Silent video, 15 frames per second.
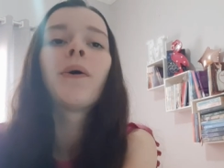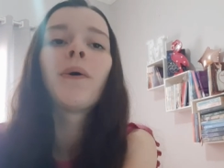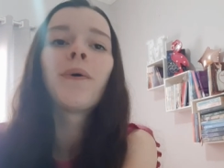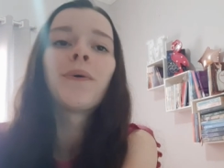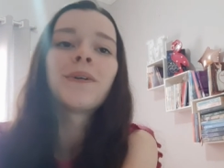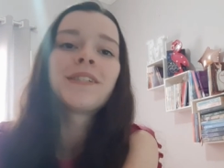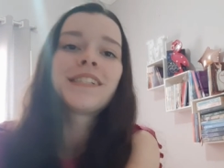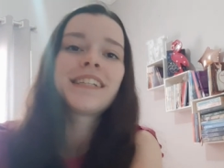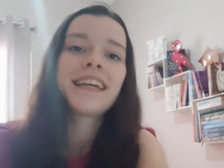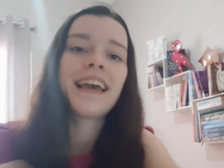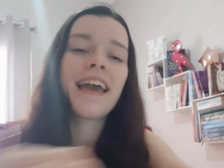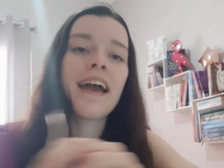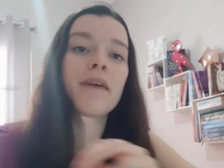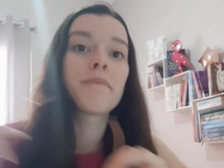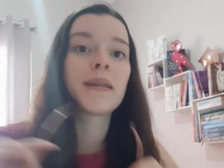hoje
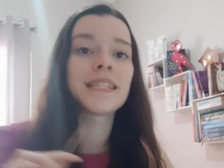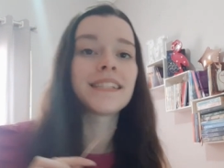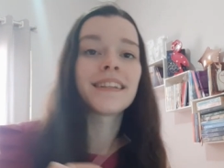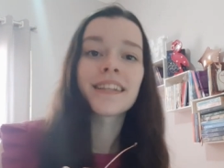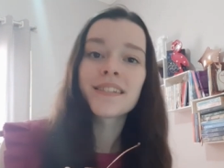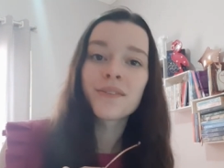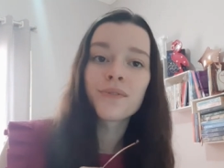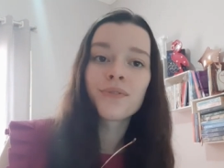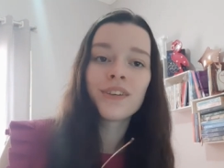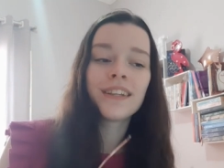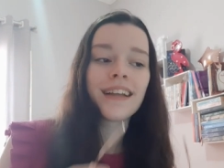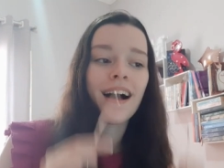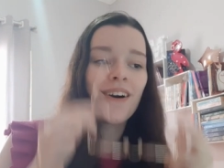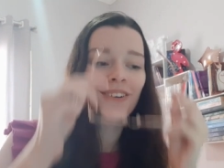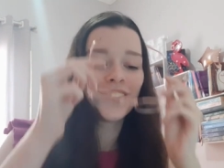é a apresentação
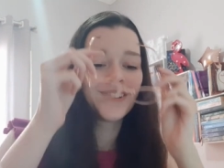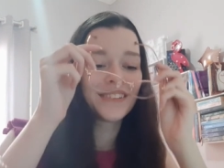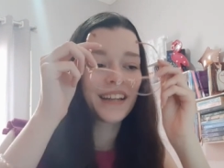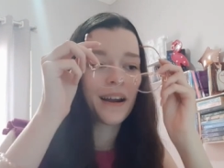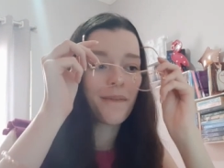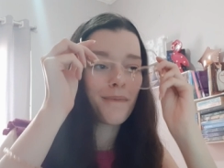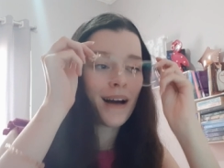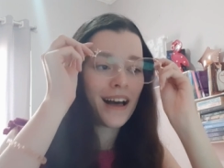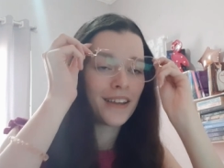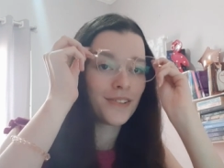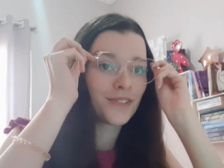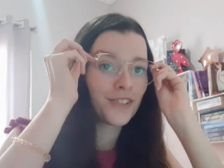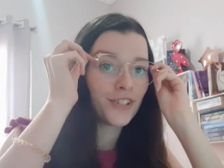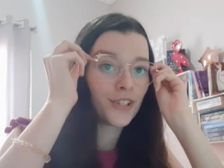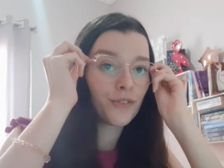final do
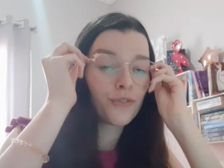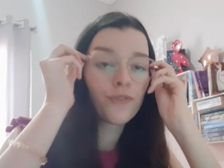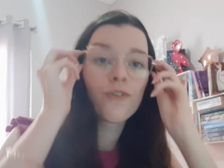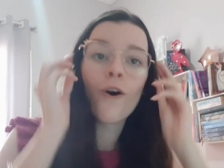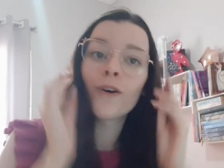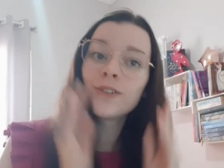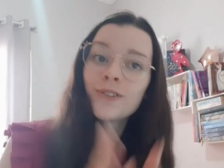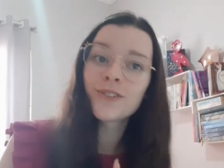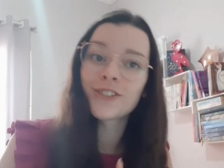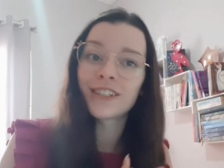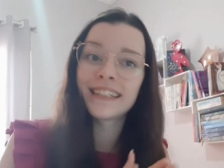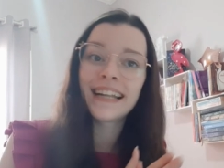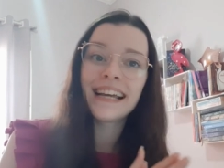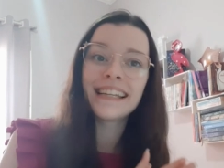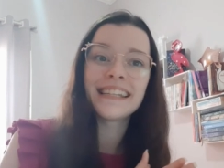trabalho de
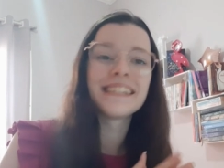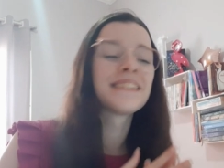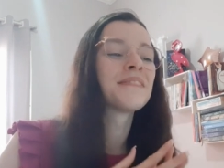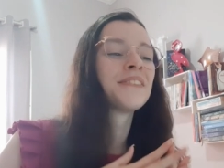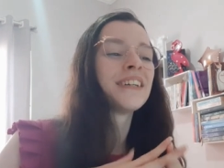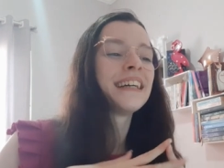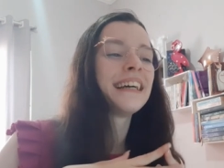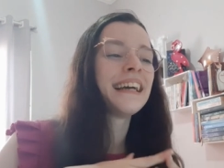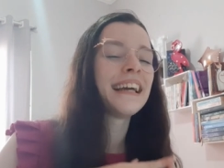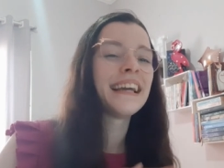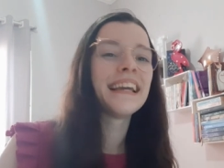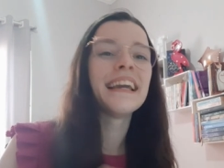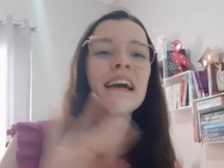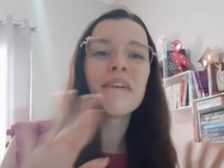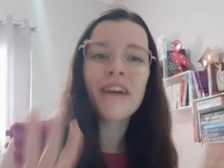fotojornalismo.
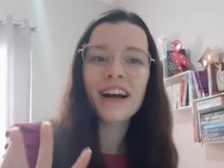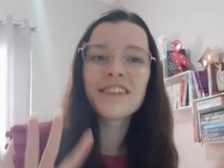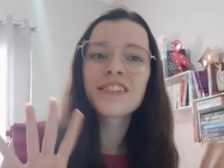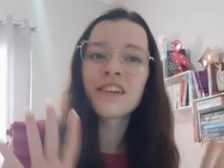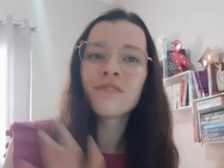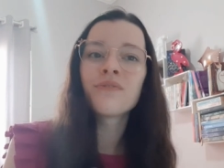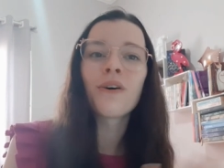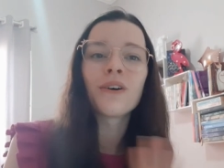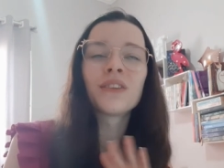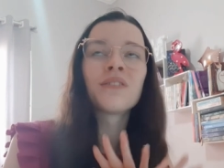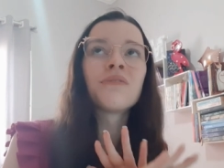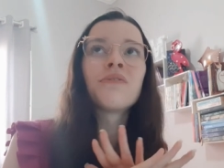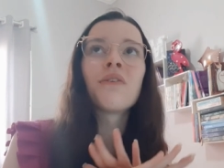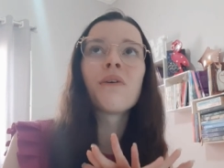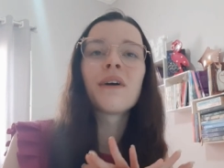E eu acho que
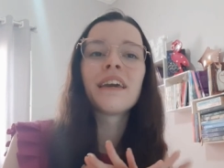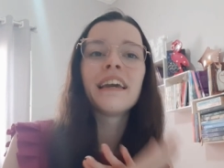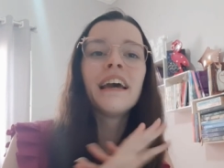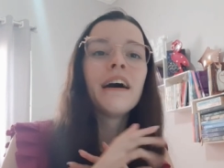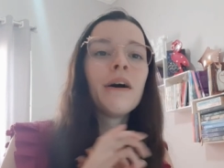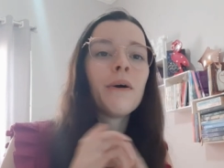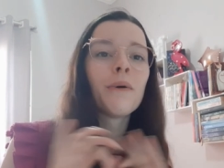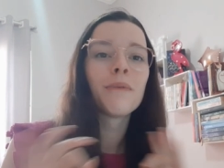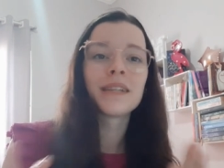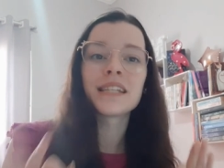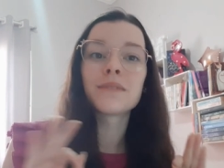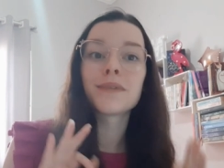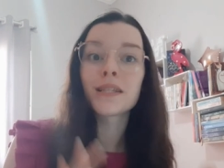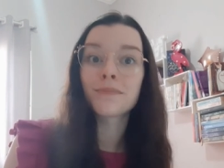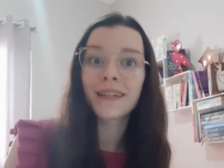foto foi uma
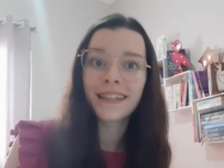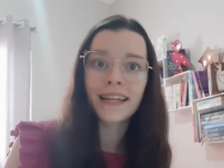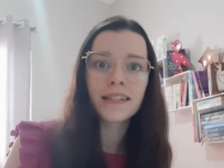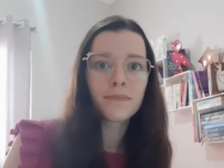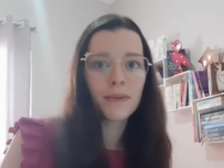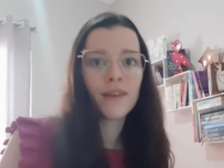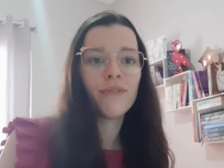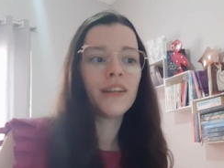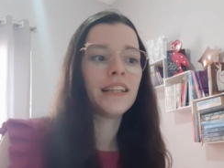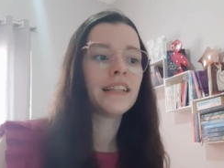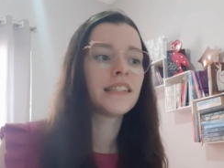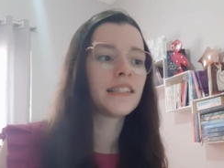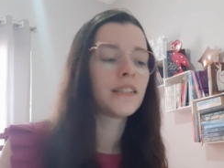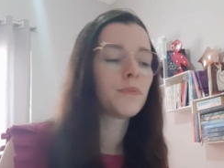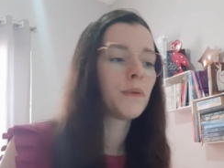das minhas matérias
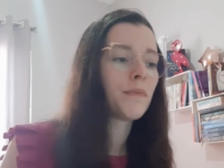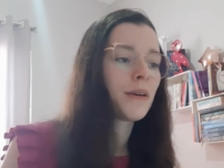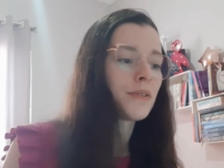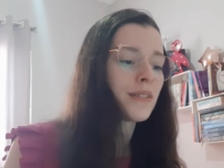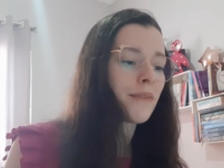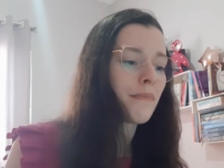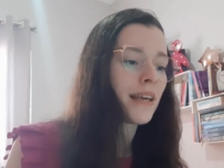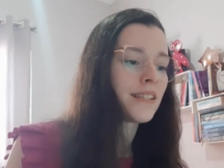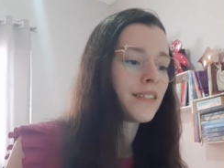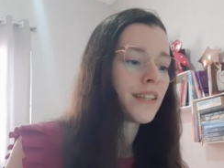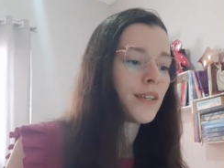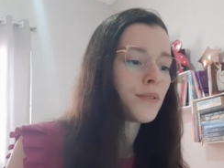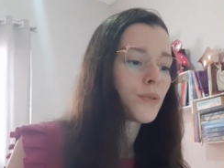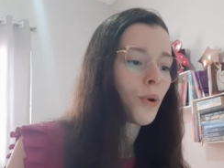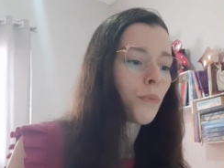preferidas nesse primeiro semestre,
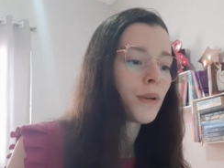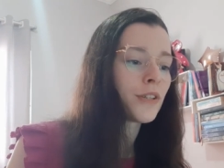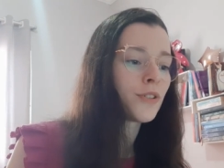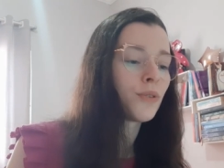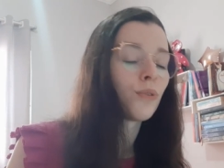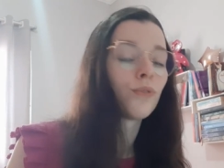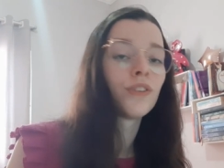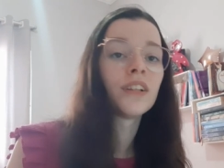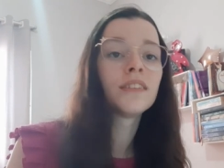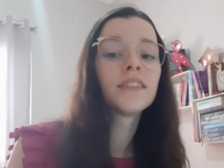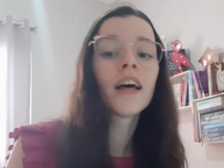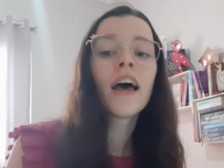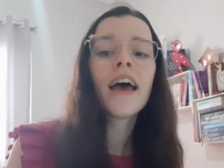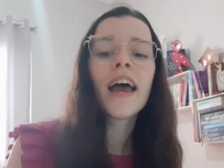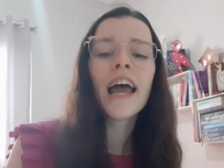sem sombra de dúvidas.
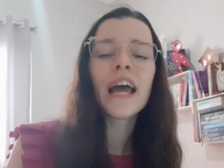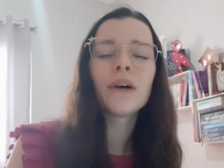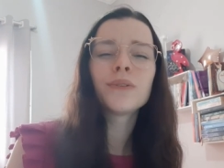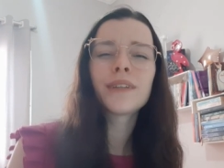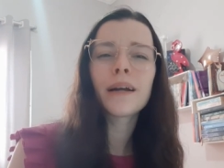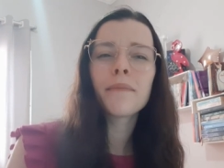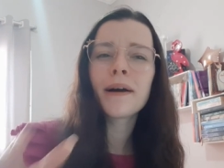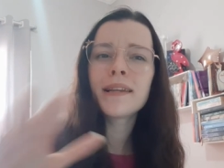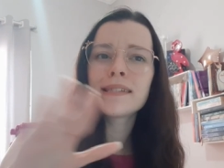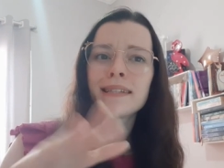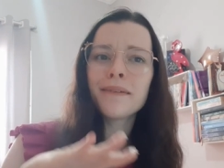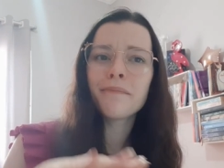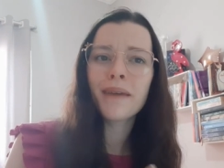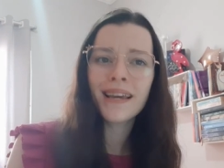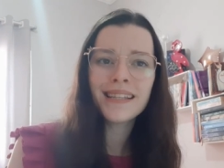É um trabalho,
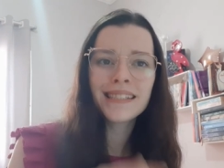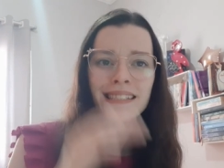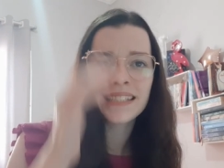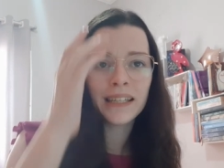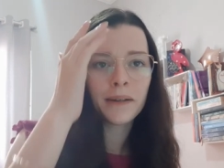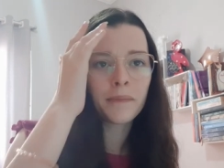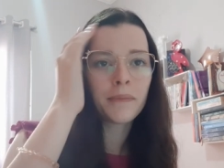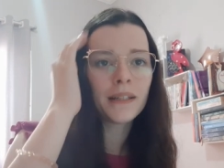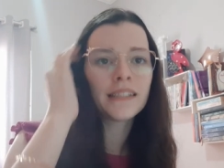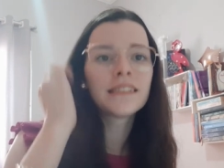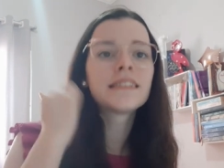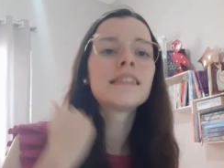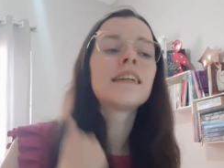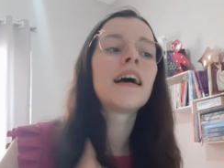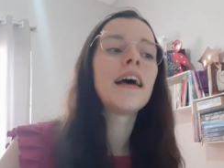assim, bem
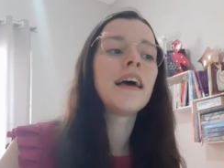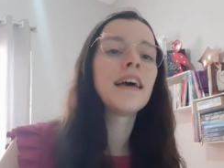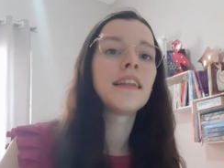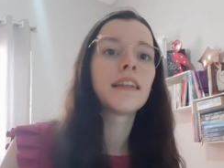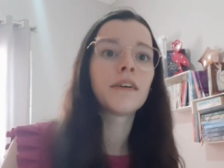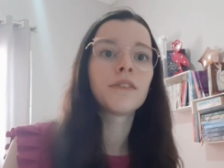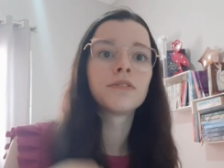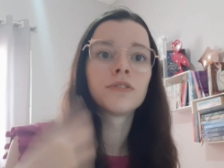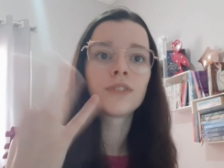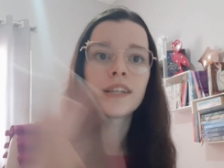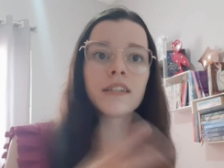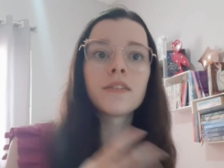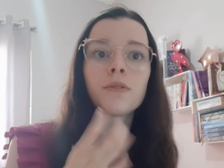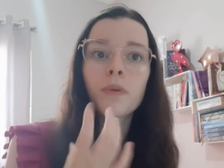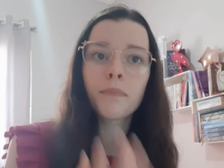simples, é, um
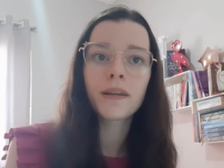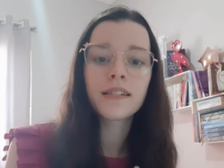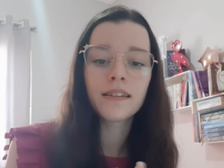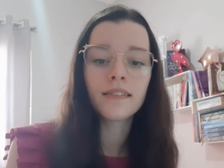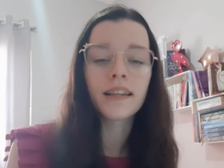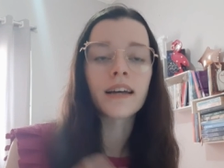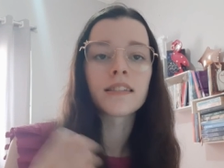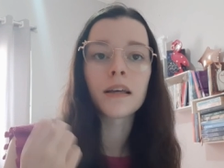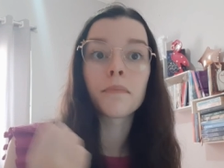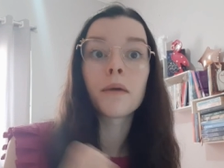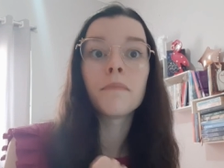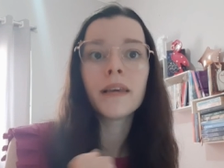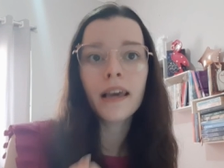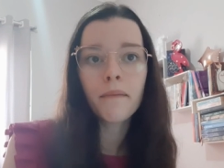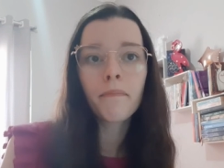quesito apresentar, sabe? A
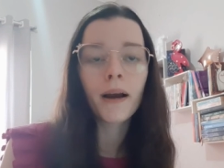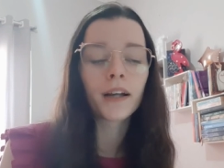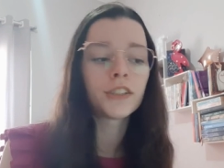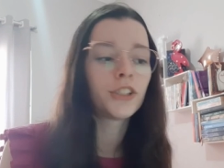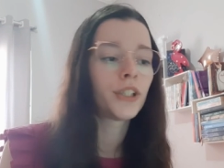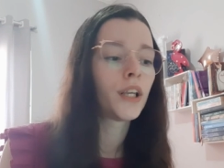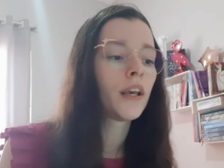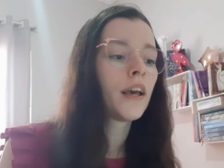minha parte,